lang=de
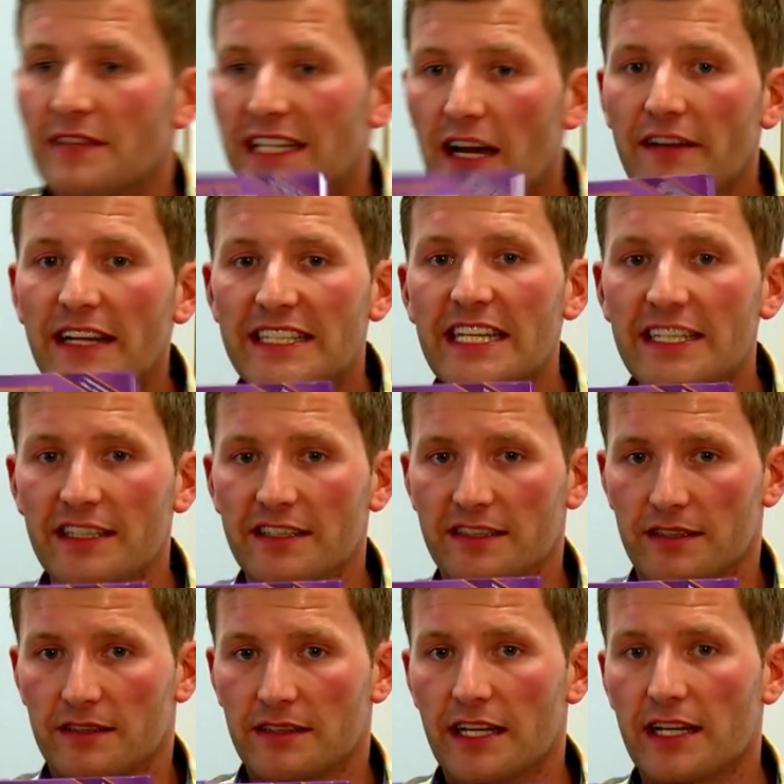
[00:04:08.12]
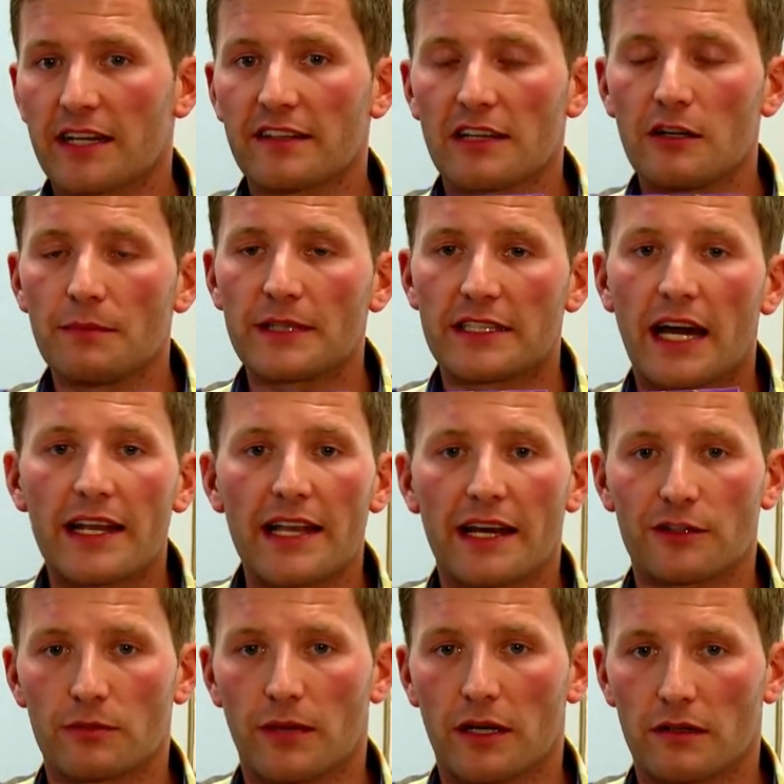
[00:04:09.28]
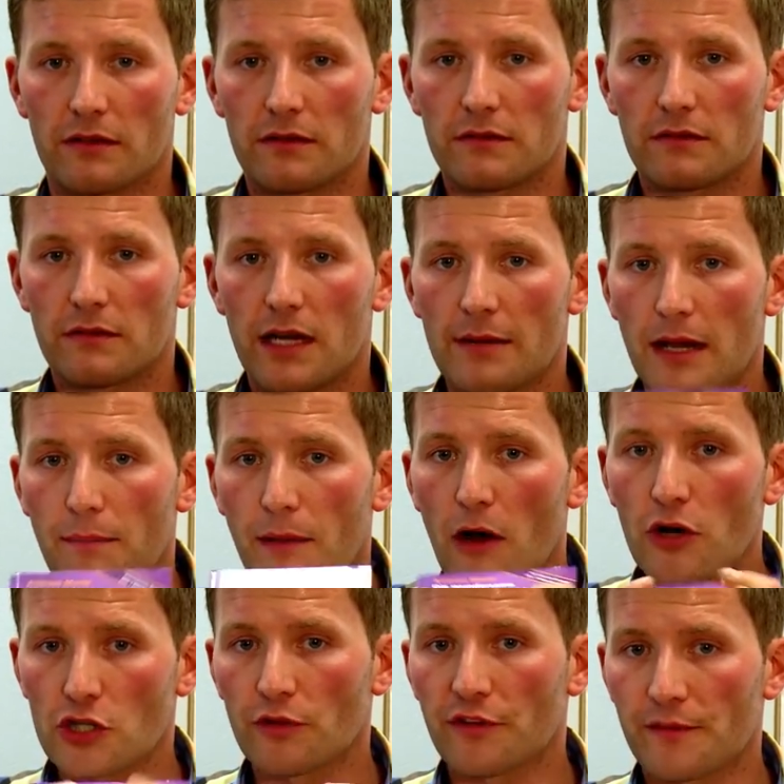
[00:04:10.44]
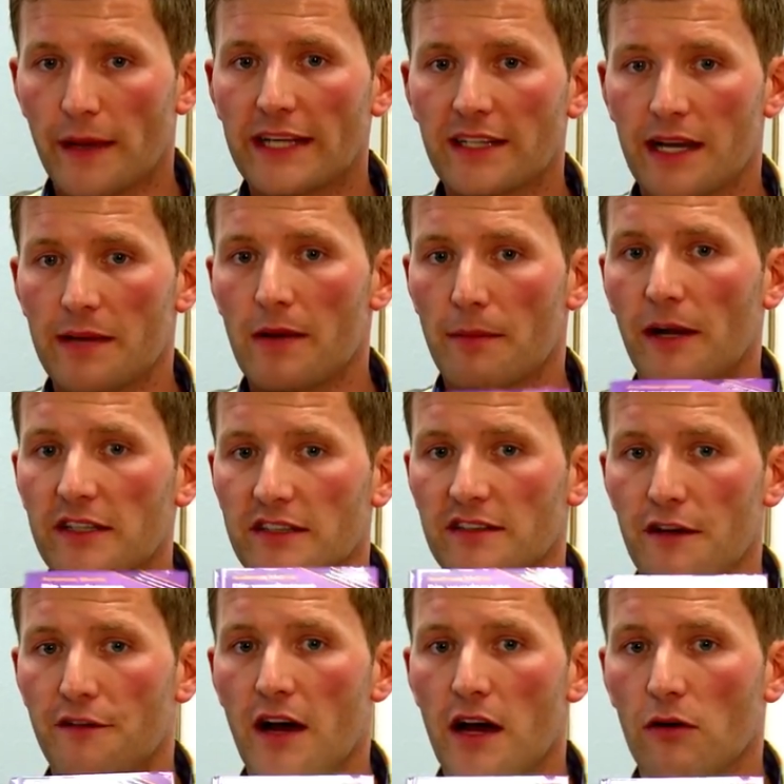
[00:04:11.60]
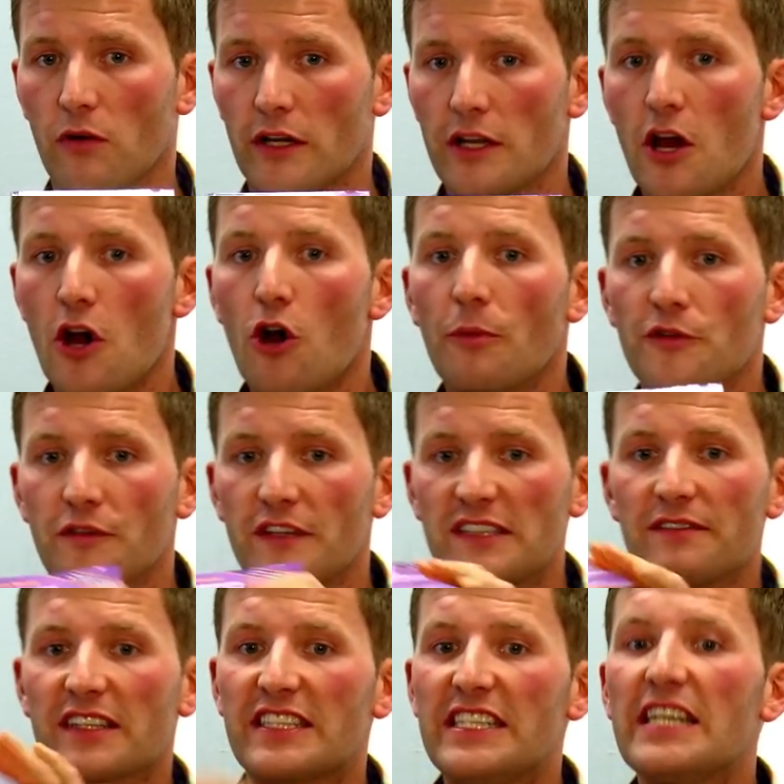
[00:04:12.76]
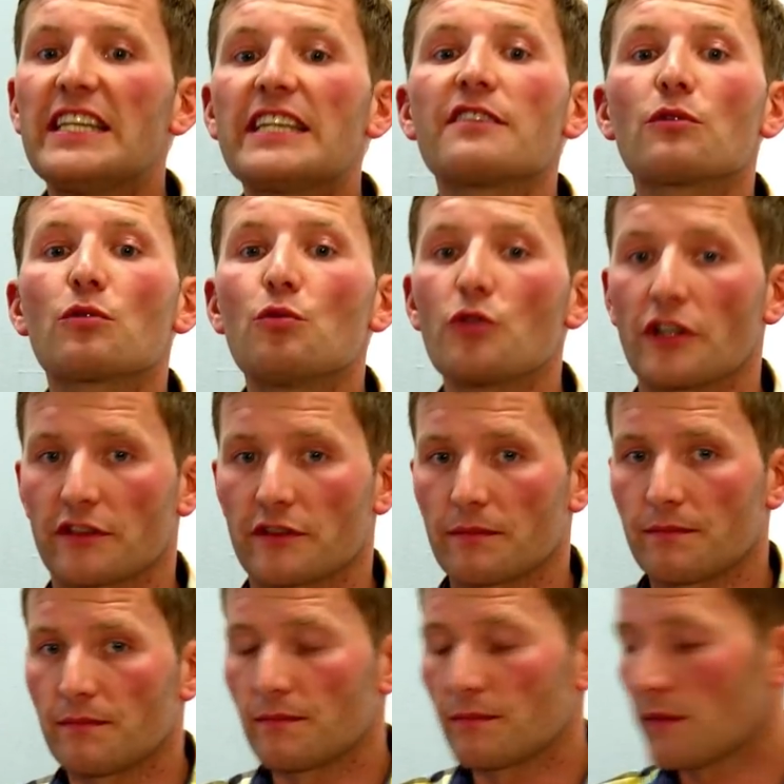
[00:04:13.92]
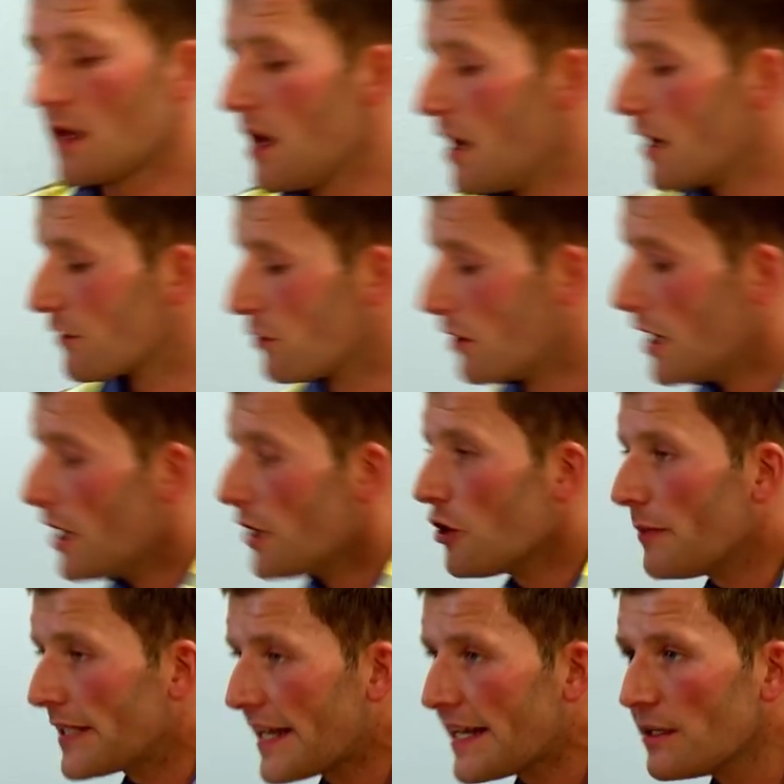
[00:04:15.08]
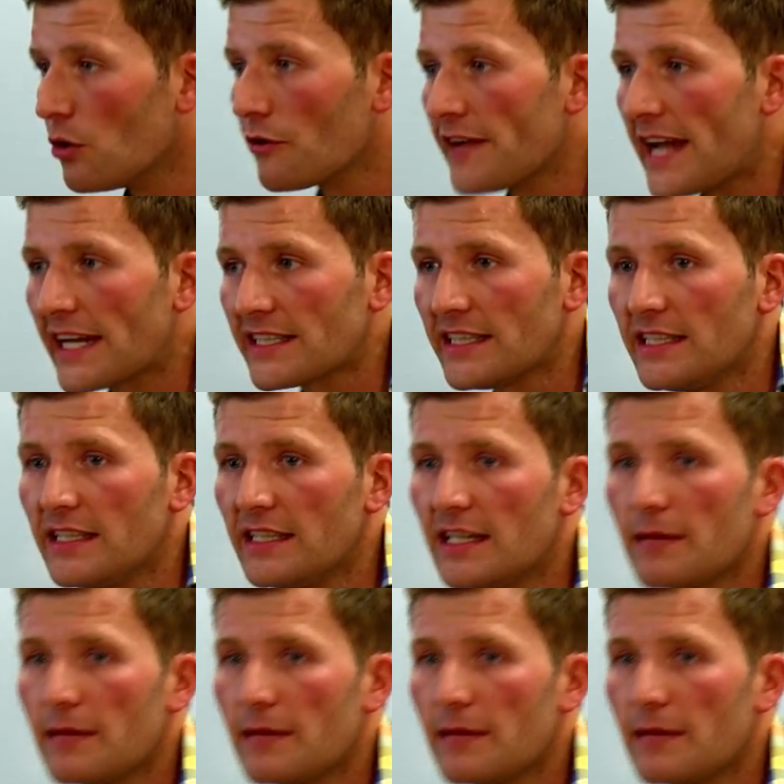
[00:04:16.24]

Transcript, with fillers: wer da vertiert ist, der kann es auch mit einer Anleitung machen. Aber da braucht er schon zwei, dreimal Praxiserfahrungen, um zu wissen, was hier nicht so gut ist. So, nochmal die Hände hoch. Wer hat die